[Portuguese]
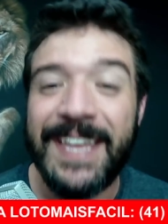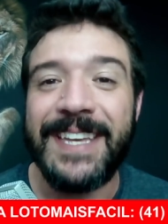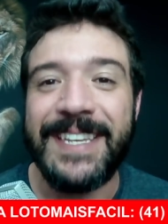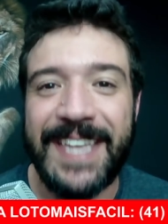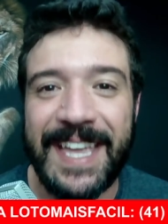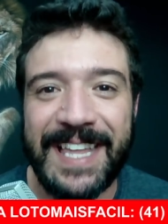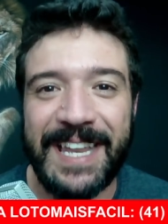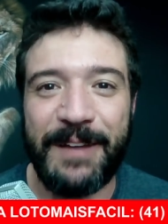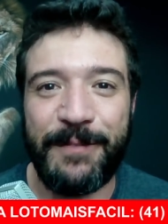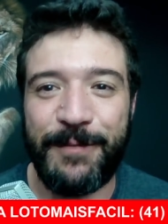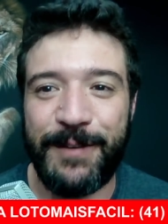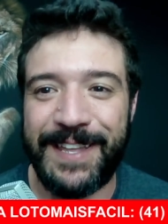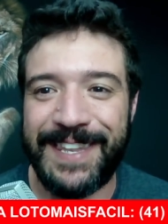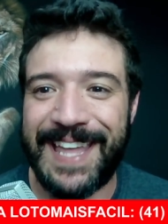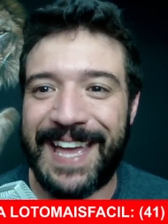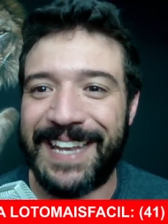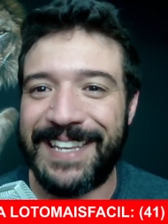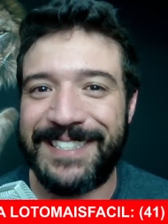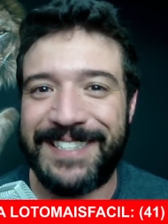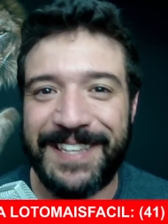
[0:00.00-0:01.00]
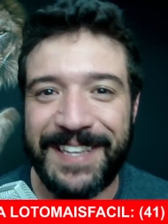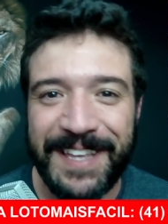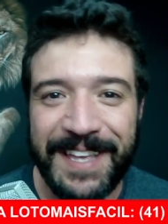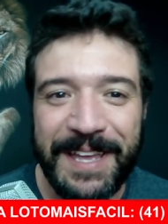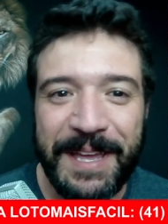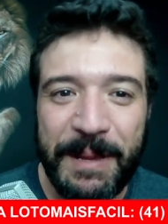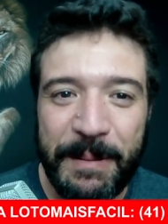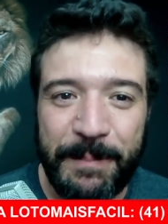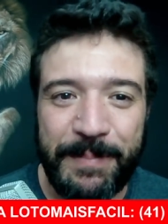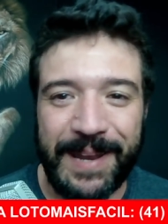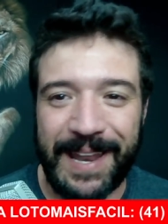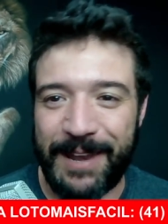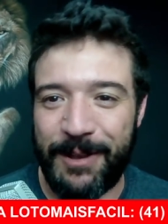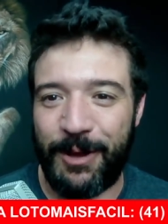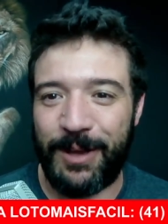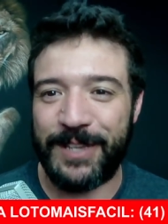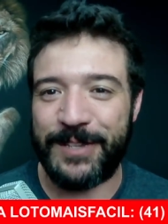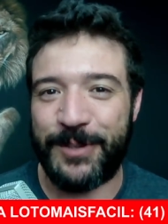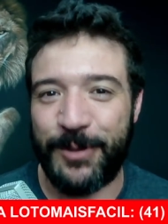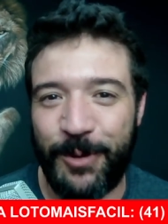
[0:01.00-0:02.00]
que gravou análise para
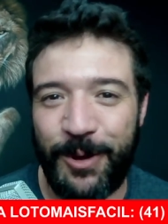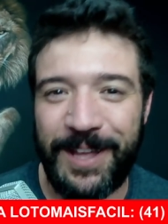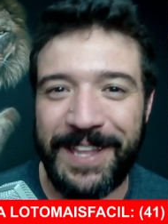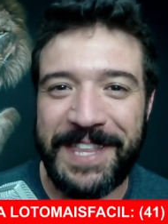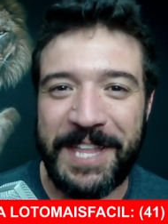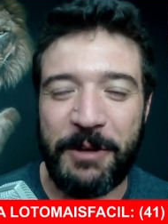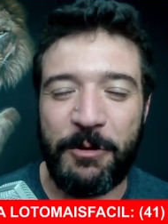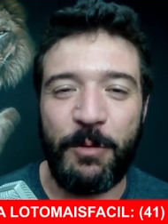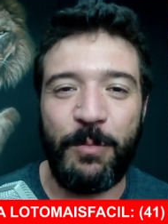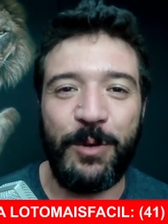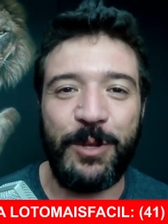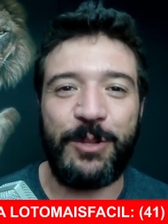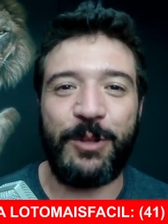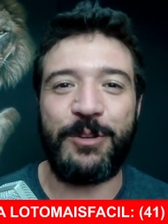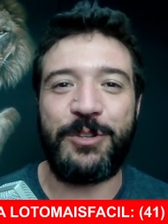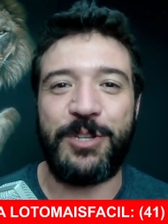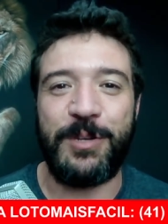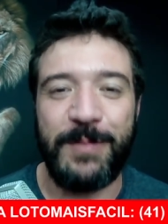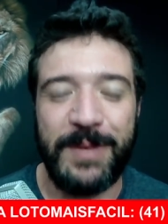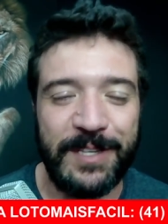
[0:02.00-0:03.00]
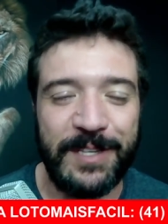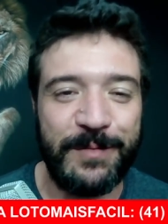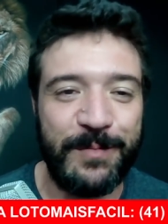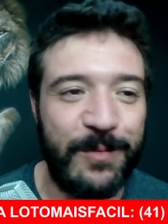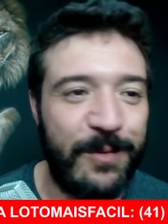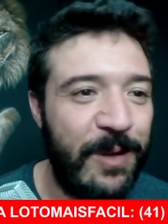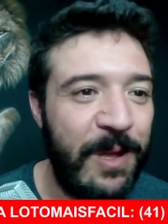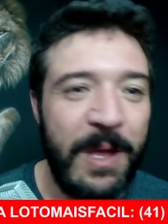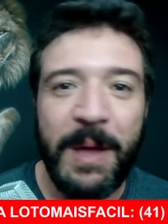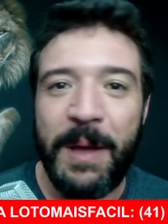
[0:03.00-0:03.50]
nós ontem com muito otimismo.